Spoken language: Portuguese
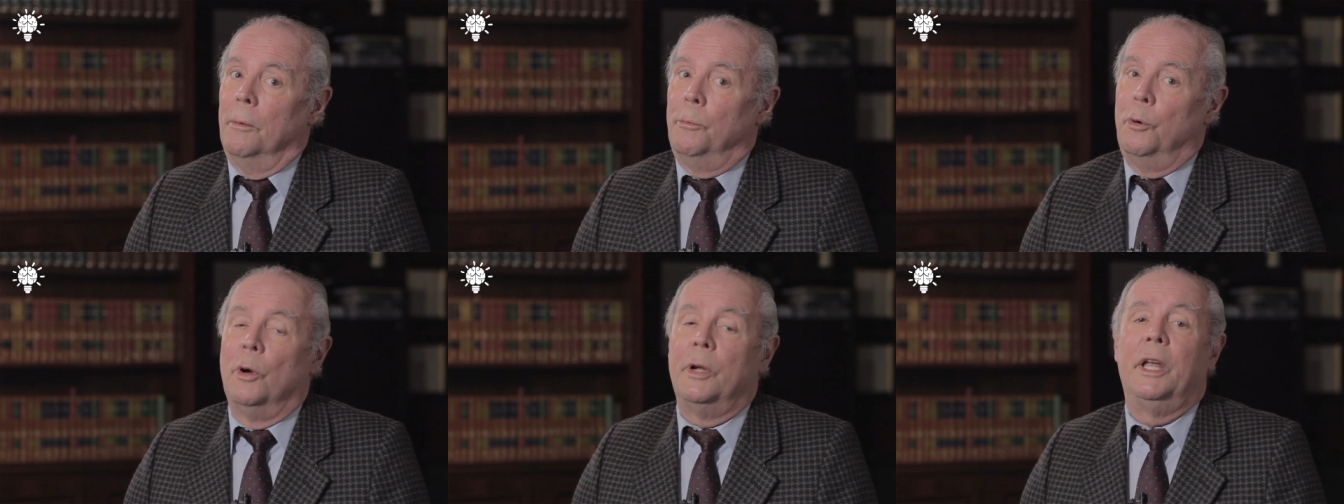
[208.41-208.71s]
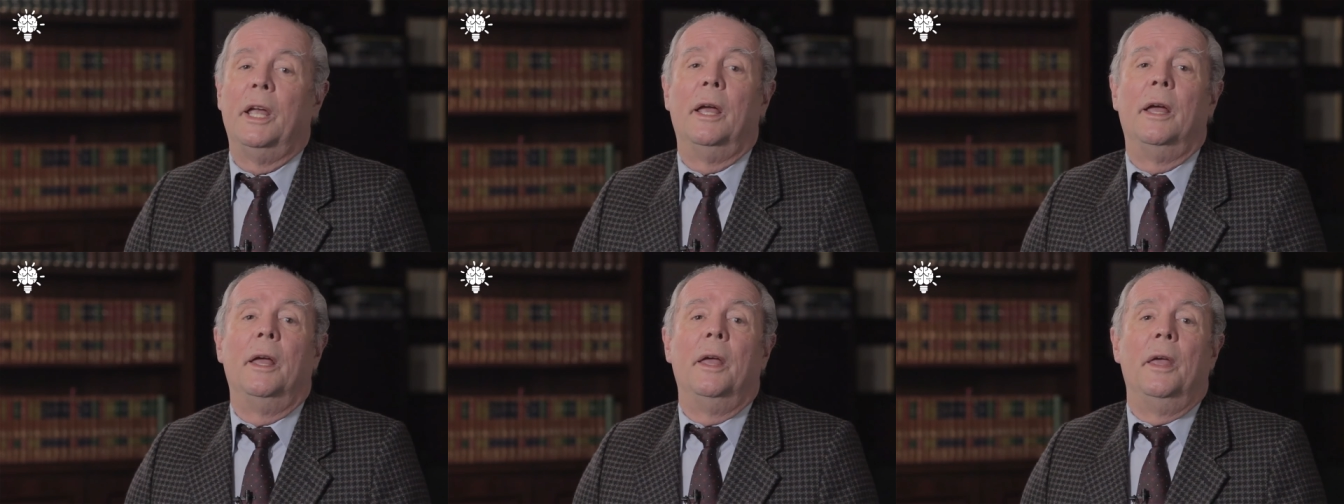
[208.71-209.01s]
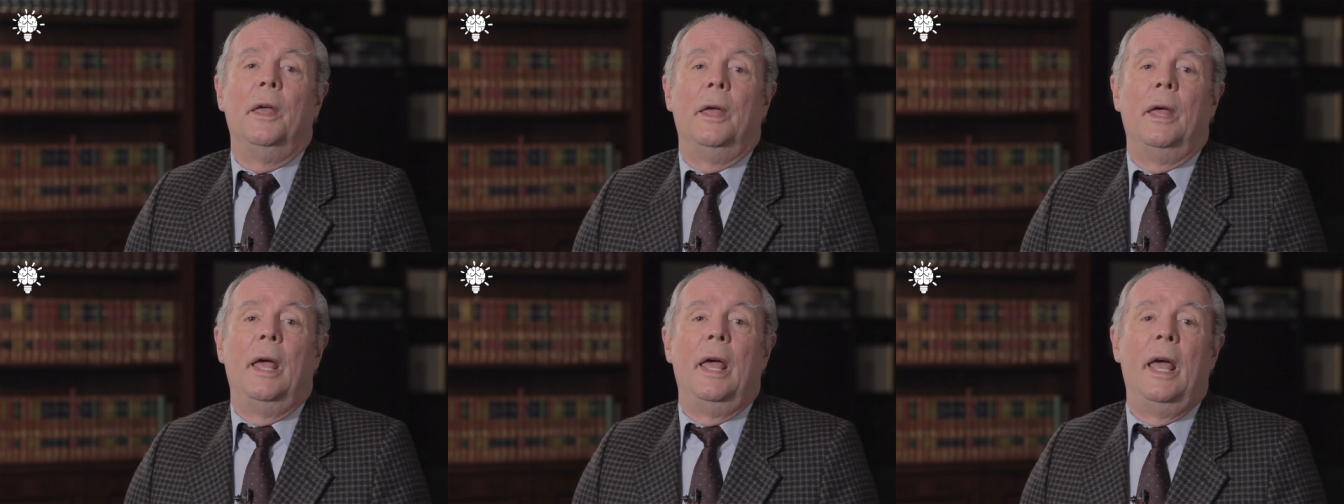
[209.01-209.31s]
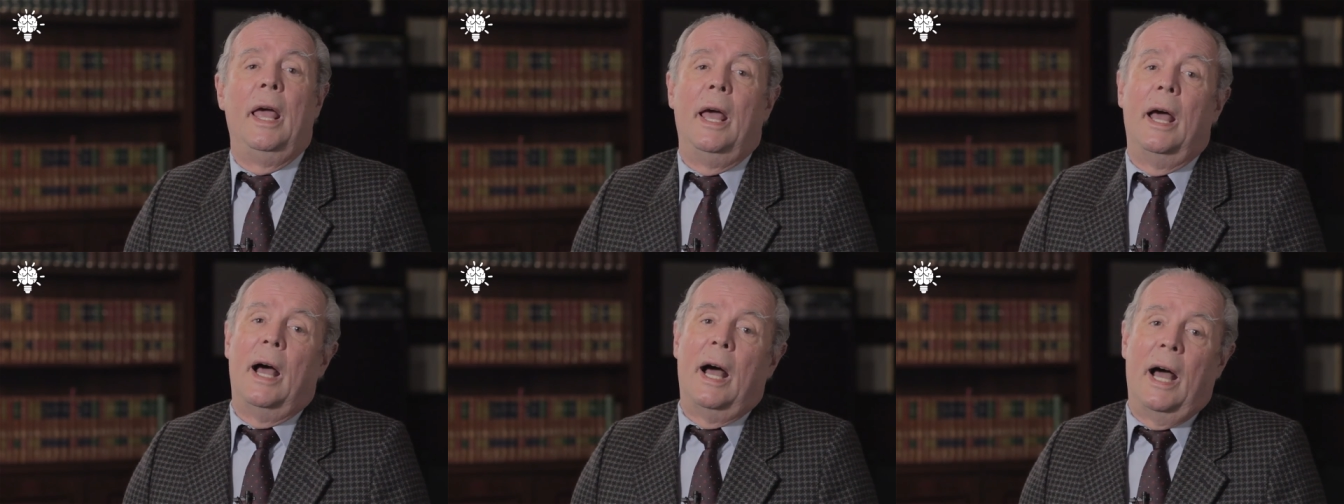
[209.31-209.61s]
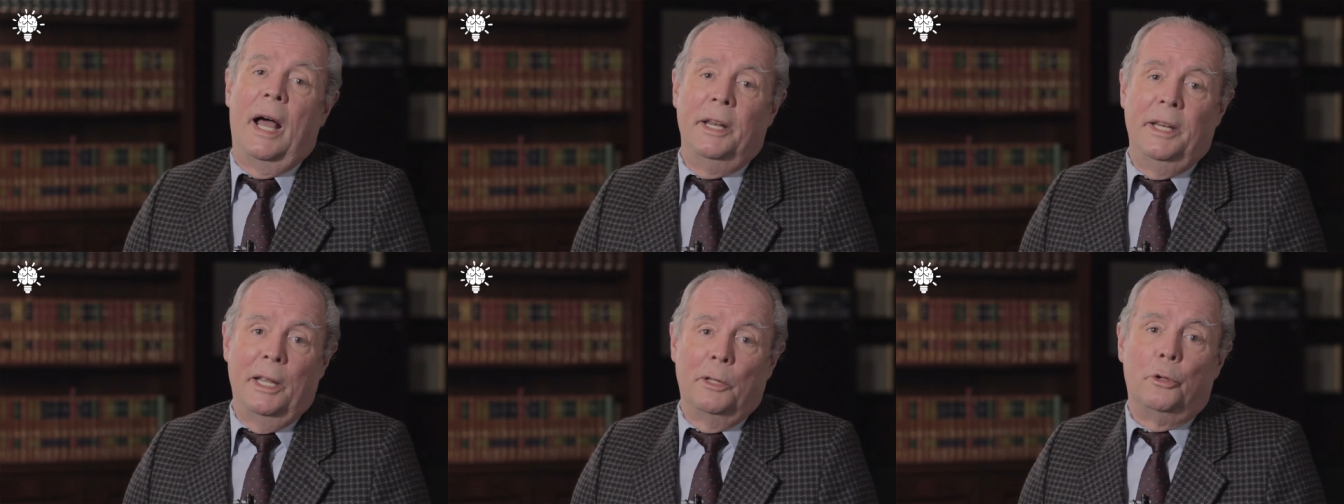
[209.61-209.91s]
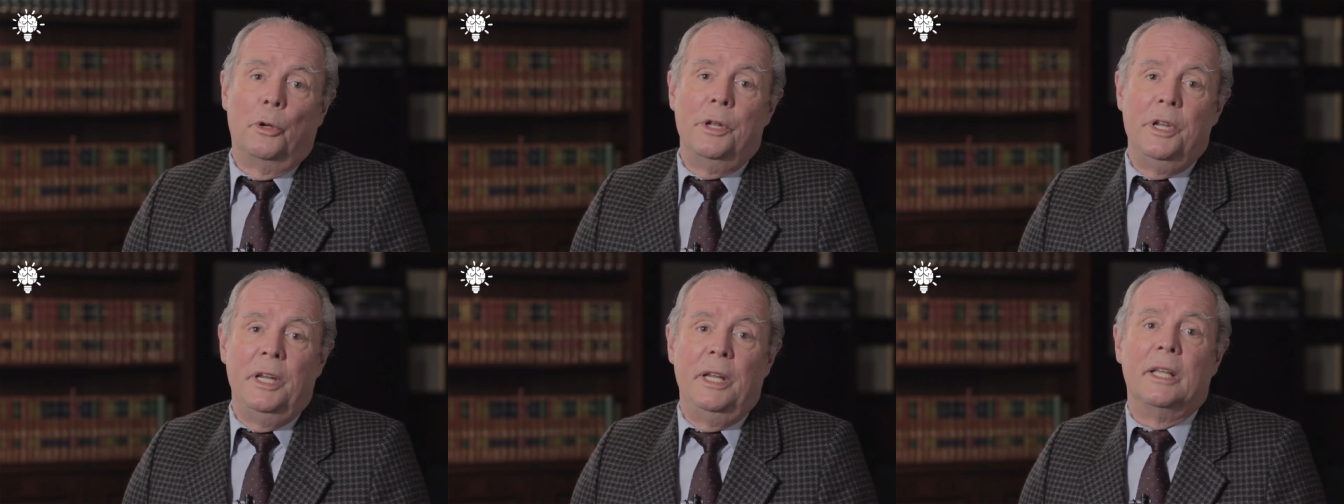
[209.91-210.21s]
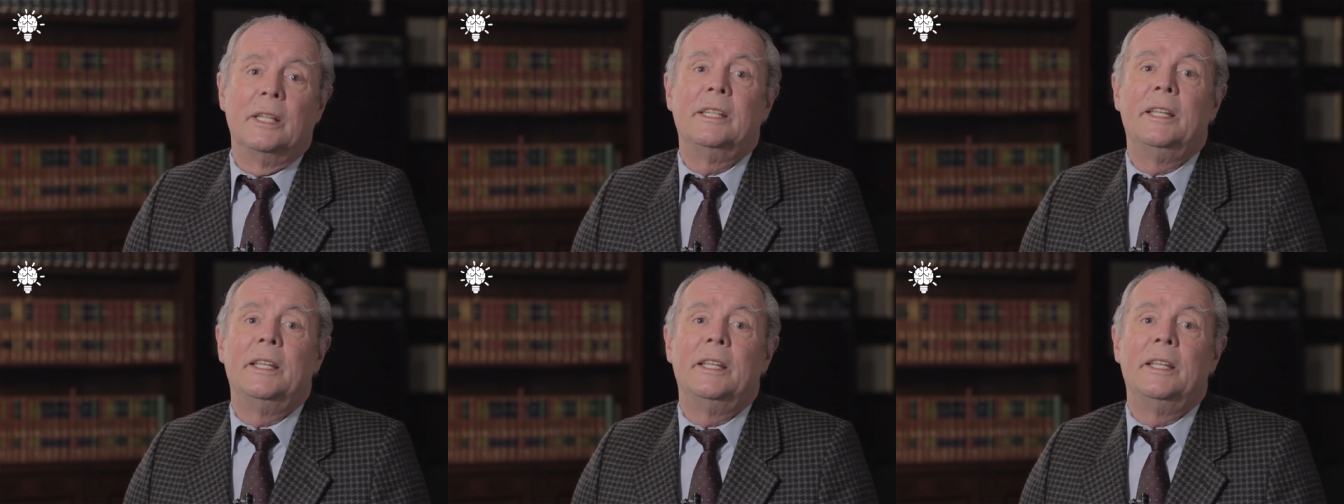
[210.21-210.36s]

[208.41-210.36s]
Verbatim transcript: Porque é, a anedonia